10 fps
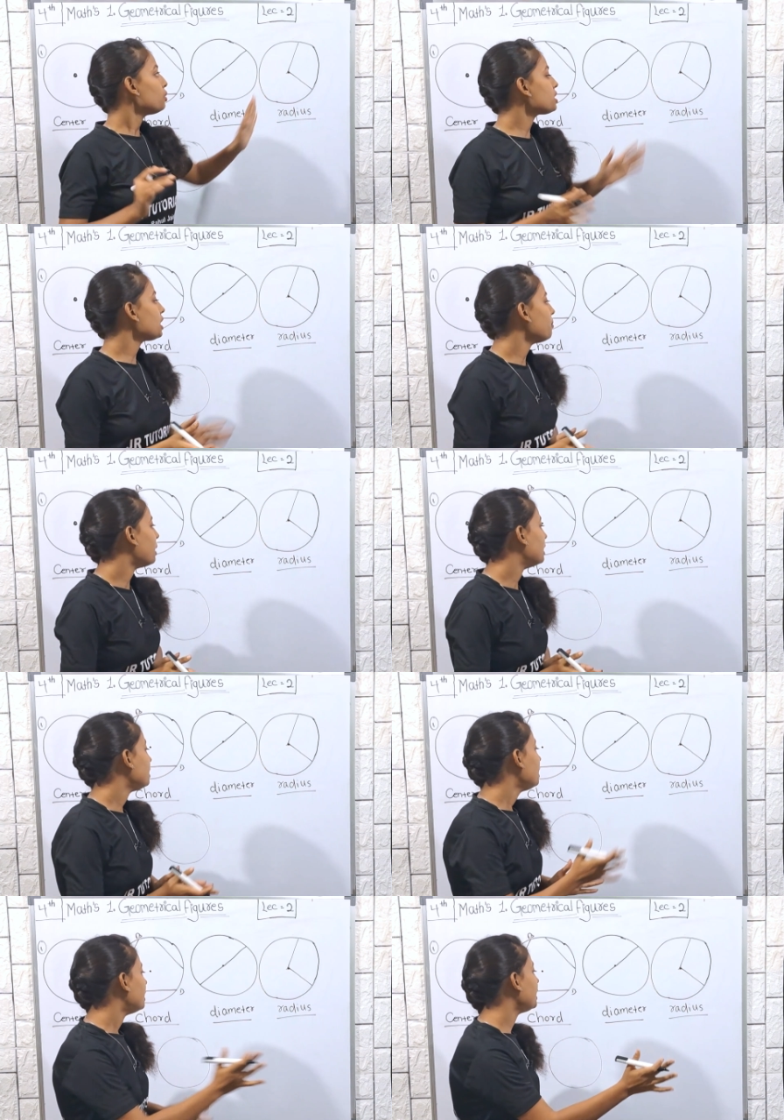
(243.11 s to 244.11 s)
उसके
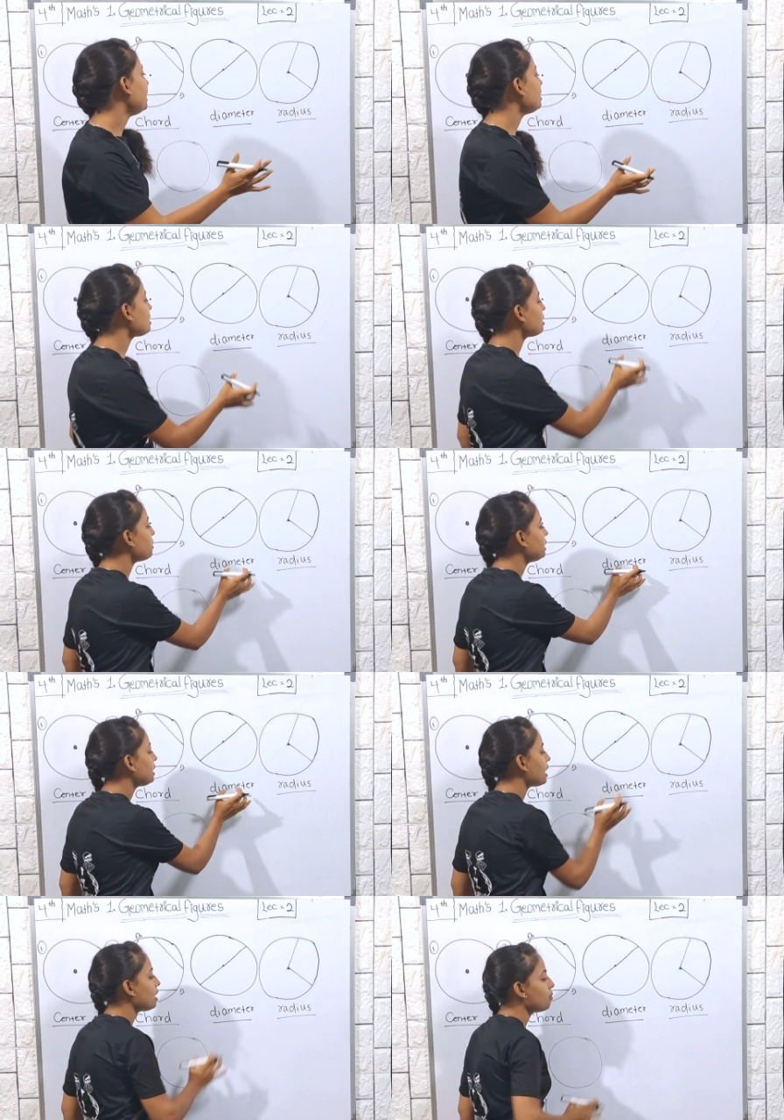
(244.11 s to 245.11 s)
बाद रेडियस के बाद
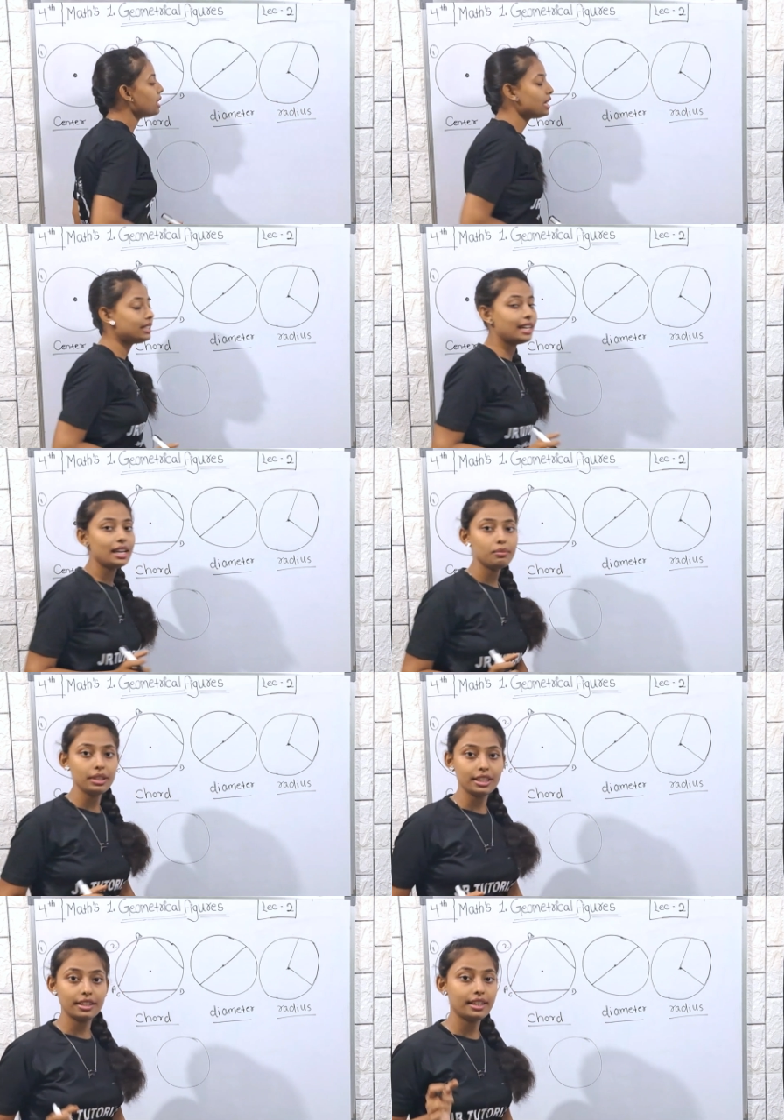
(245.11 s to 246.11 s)
क्या है हमारा
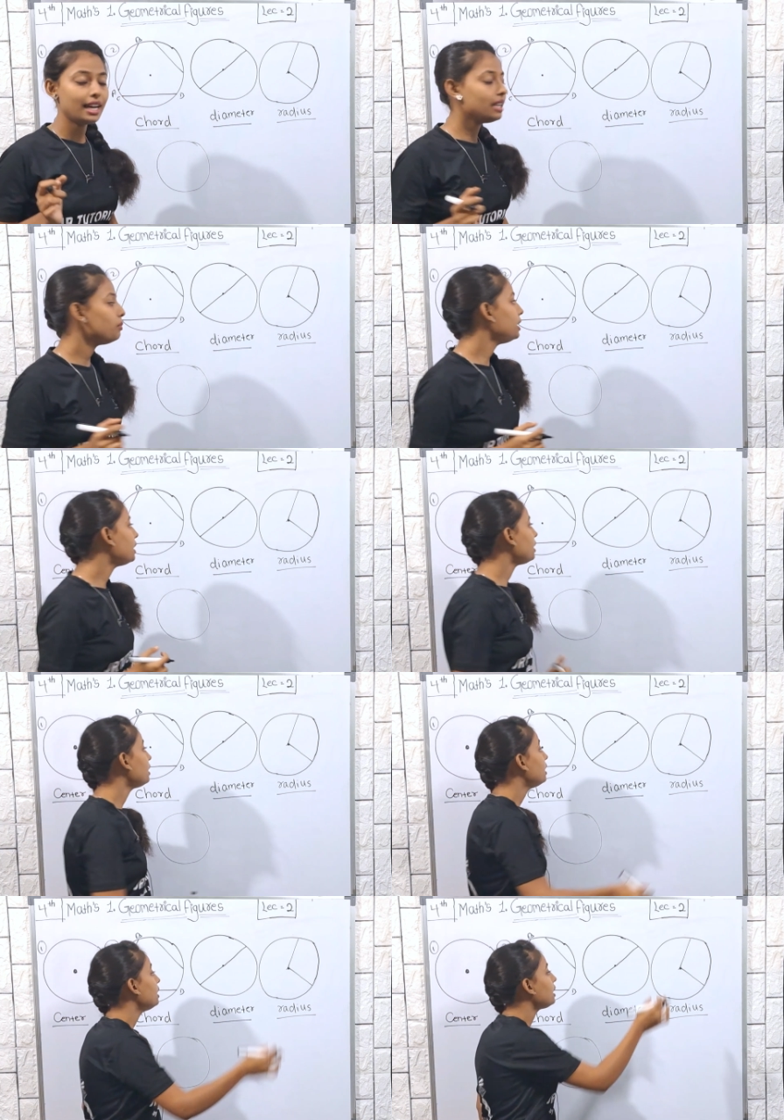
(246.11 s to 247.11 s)
डायमीटर डायमीटर
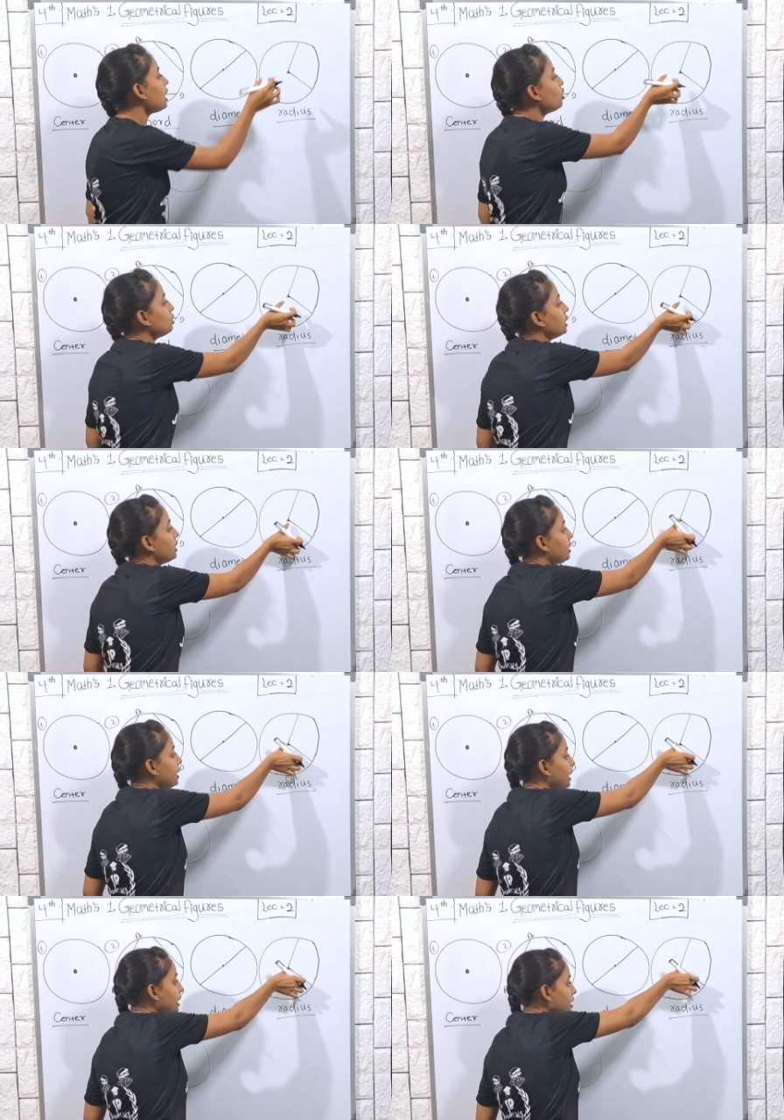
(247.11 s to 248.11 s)
क्या होता है
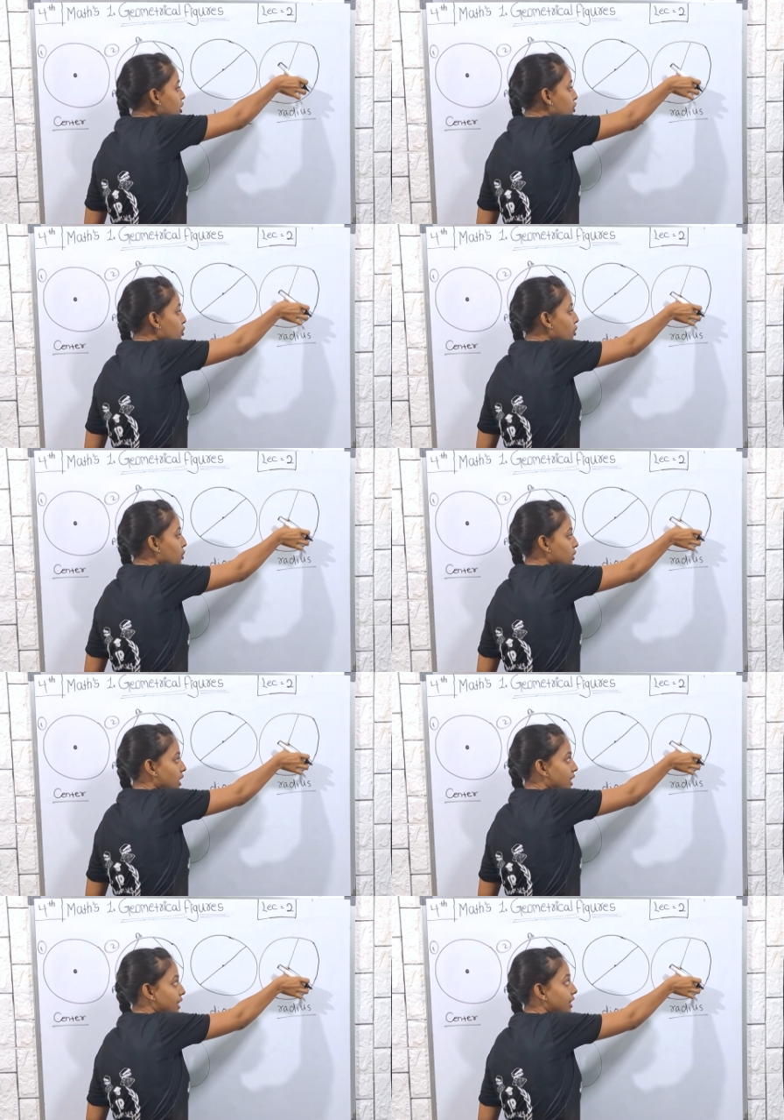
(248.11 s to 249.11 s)
रेडियस जो
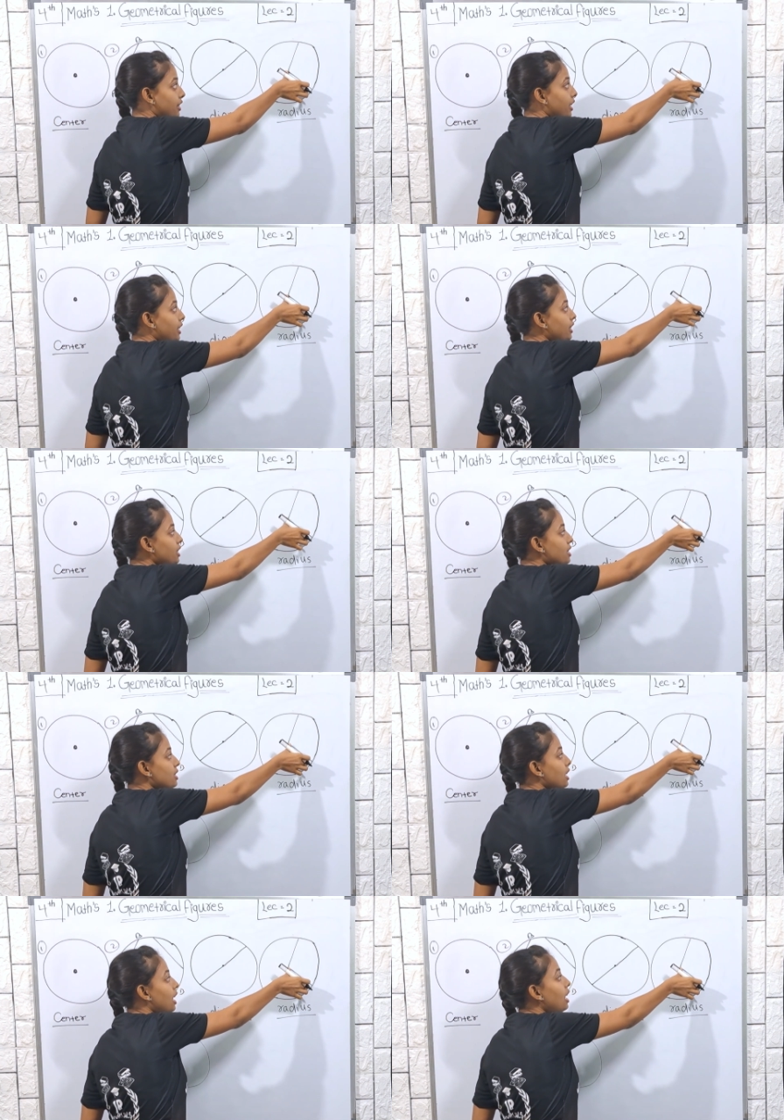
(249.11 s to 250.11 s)
होता है रेडियस
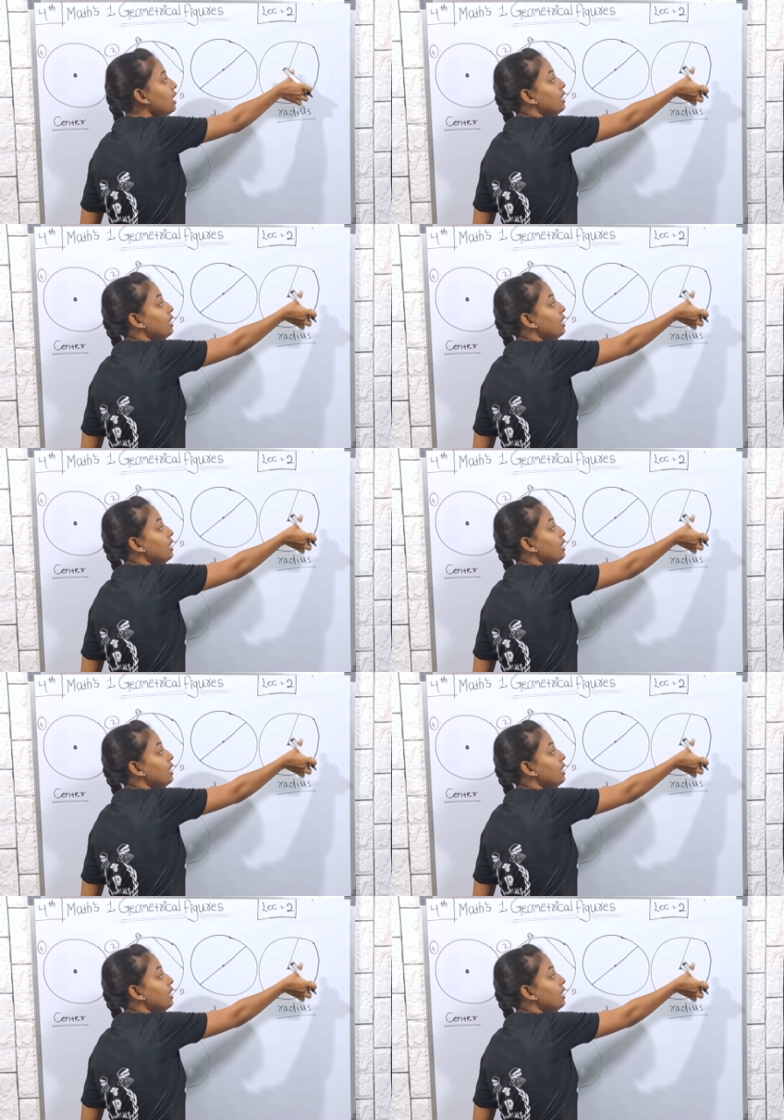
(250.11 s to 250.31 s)
का